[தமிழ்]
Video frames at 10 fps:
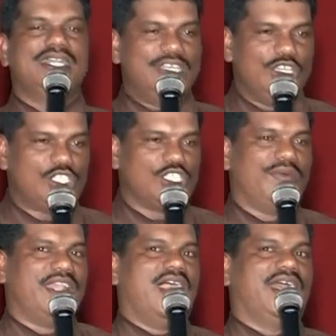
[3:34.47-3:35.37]

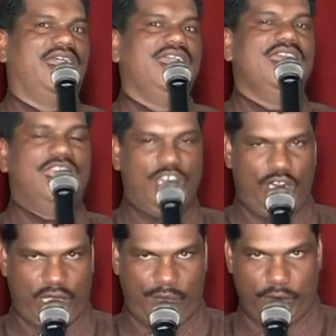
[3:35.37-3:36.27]
கிறிஸ்தவனாக நீ
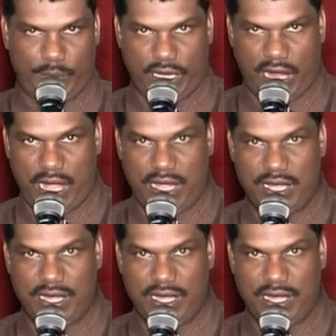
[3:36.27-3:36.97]
இருக்க வேணும் என்றால்